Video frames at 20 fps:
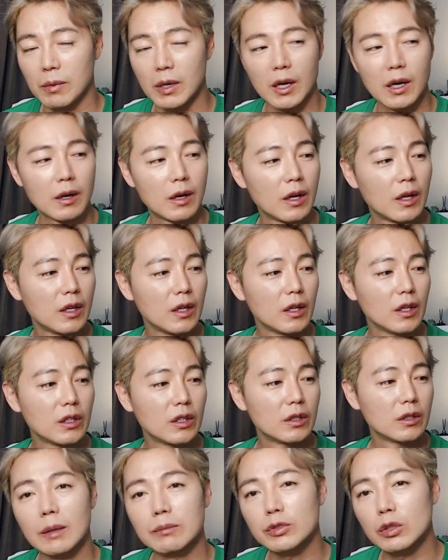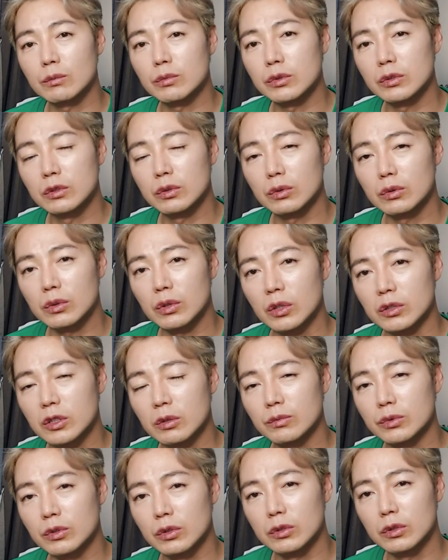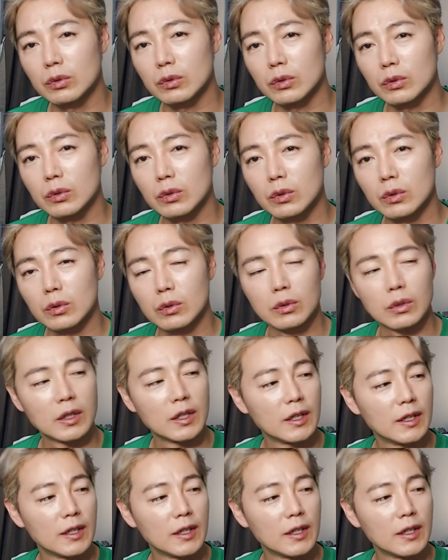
아마 남성분들도 그렇고 여성분들도 그렇고